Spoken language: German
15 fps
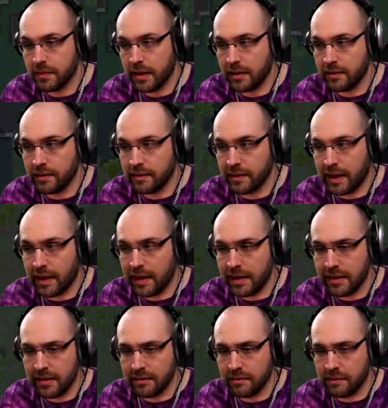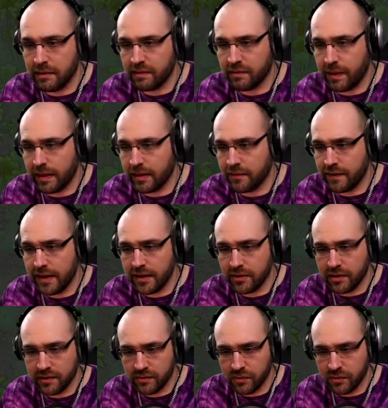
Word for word: Hätten die drei, ne, zwei Gewehre oder